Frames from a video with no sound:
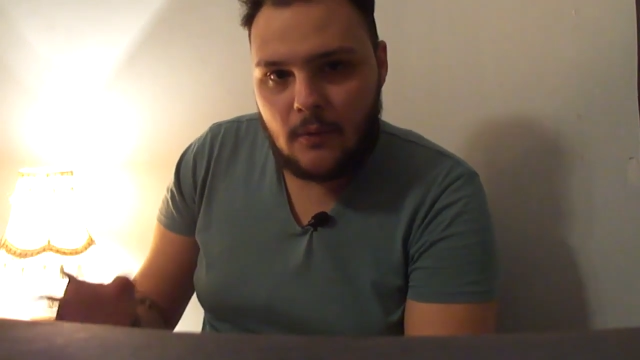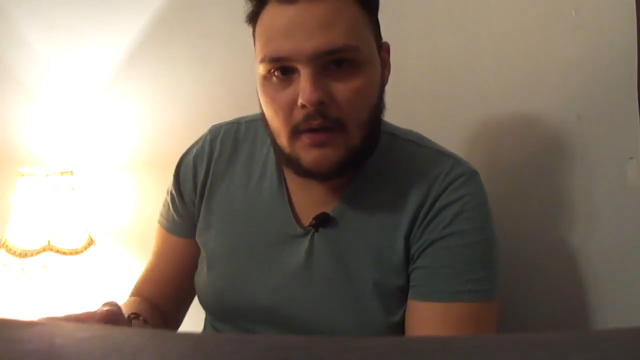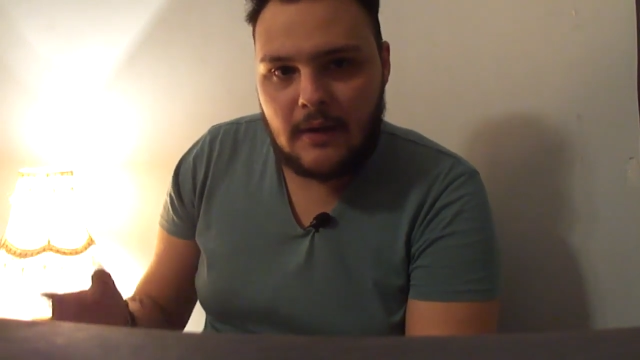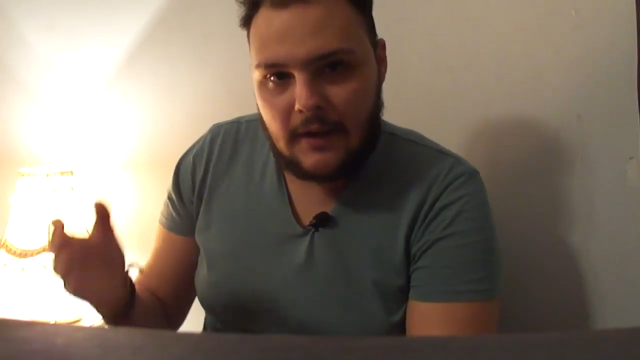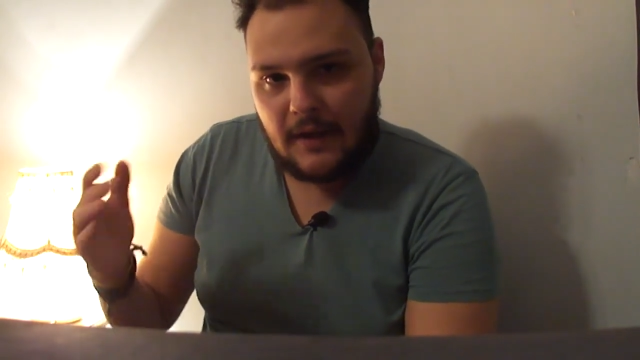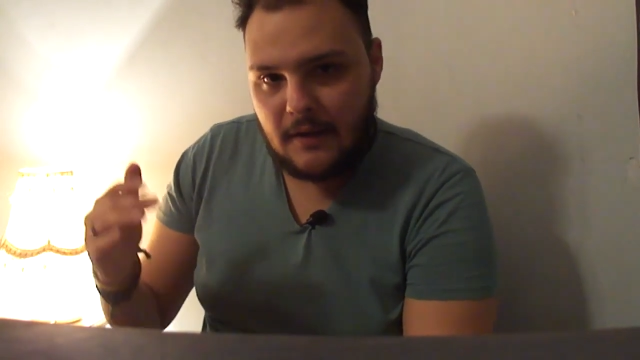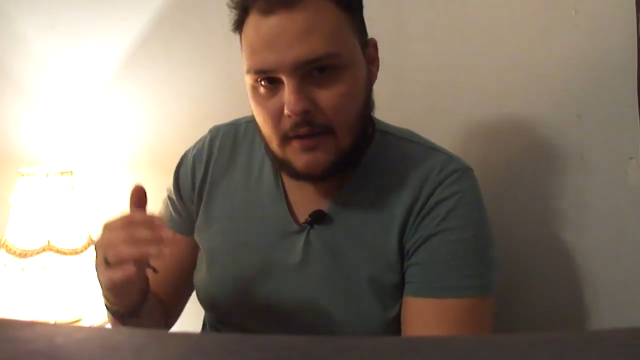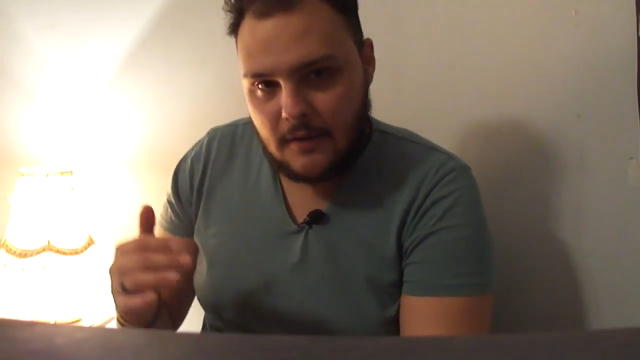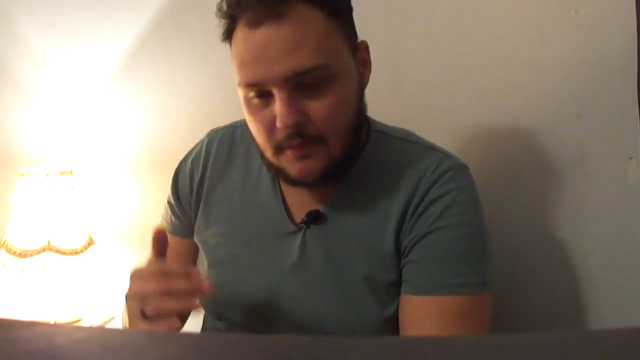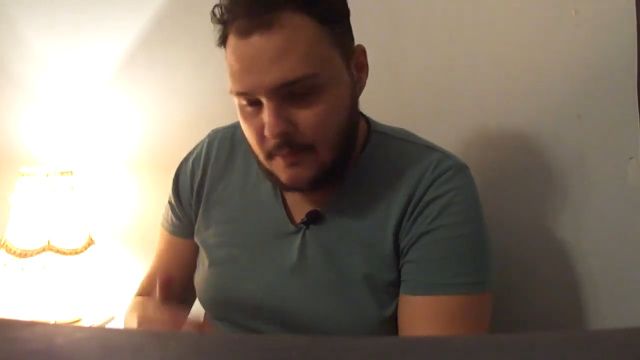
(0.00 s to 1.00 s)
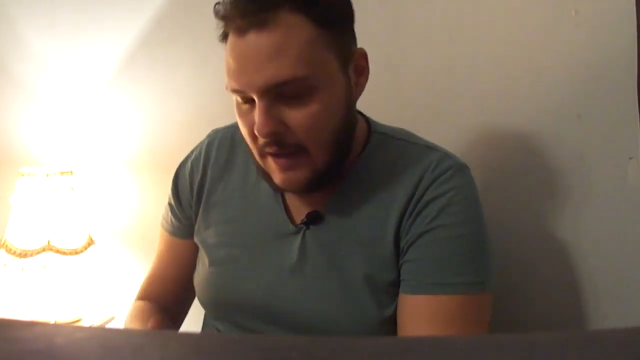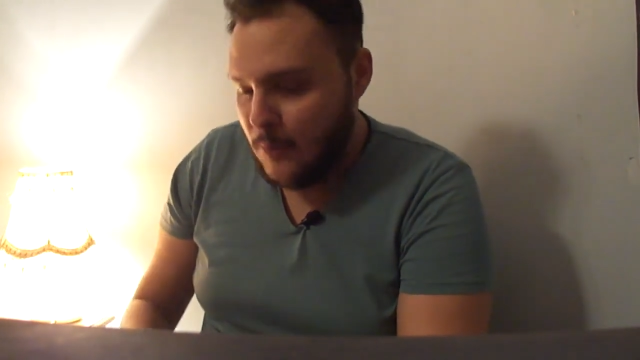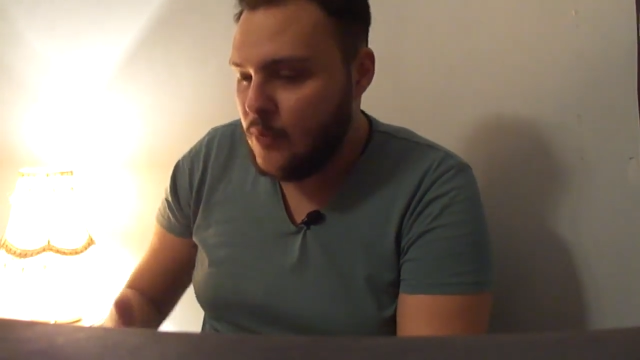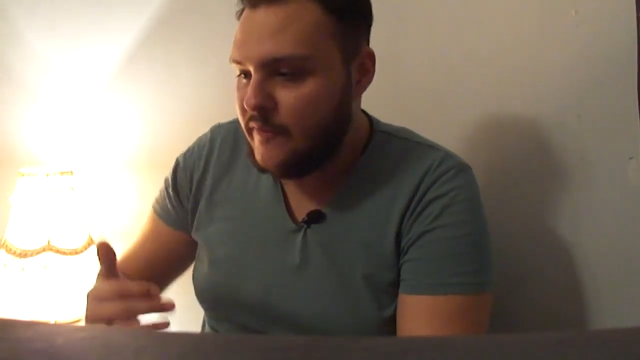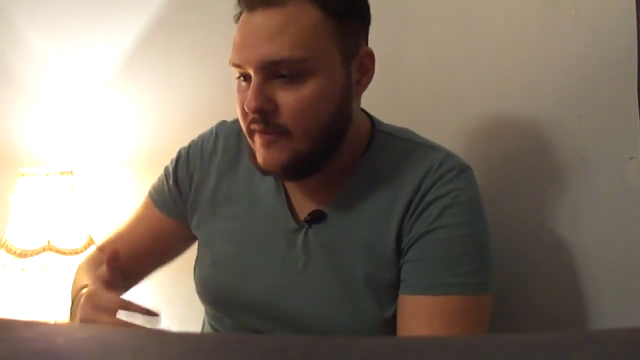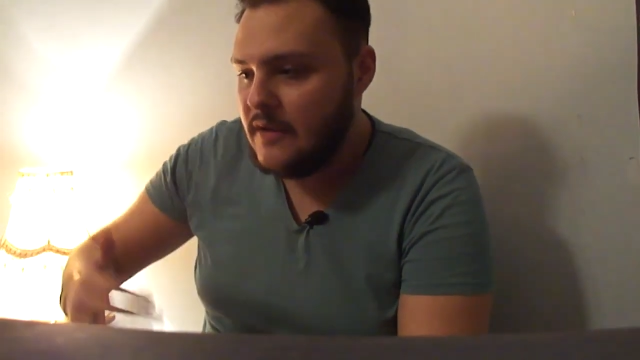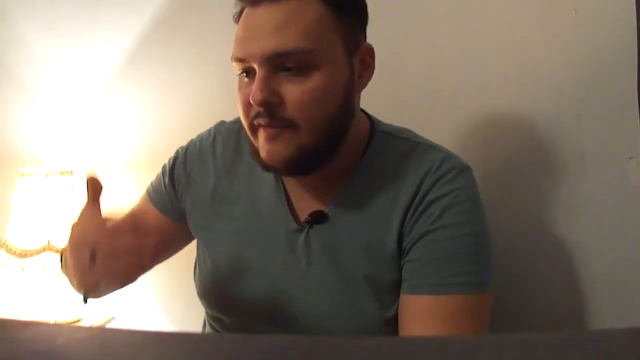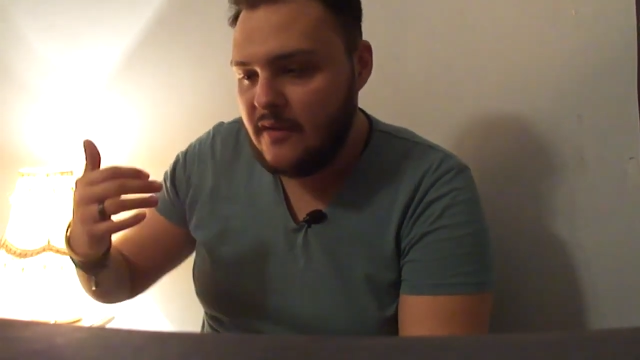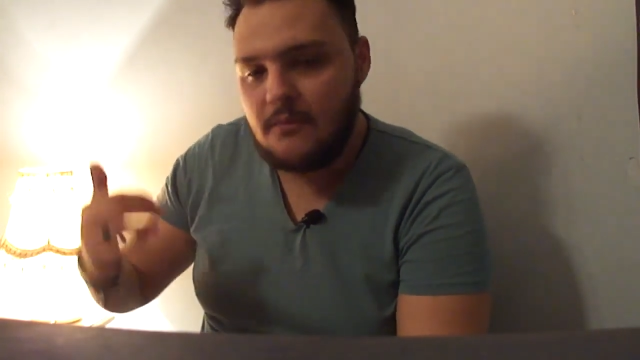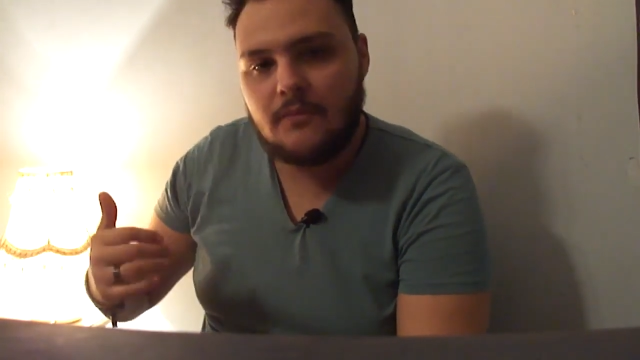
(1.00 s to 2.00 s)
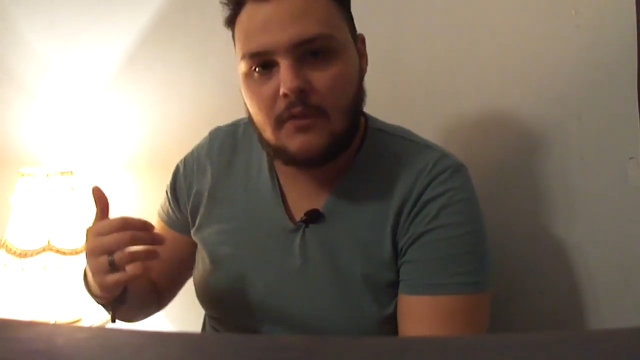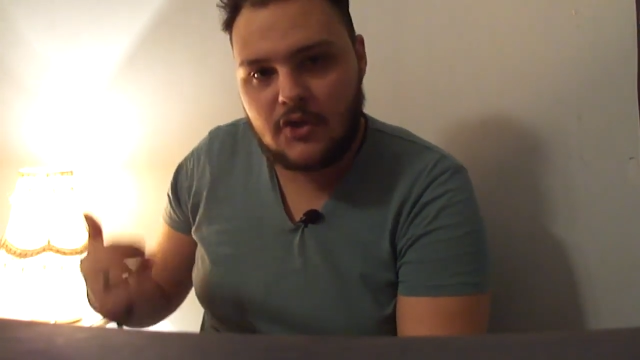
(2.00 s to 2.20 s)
اللي هو اللي كان معمول فيه فيلم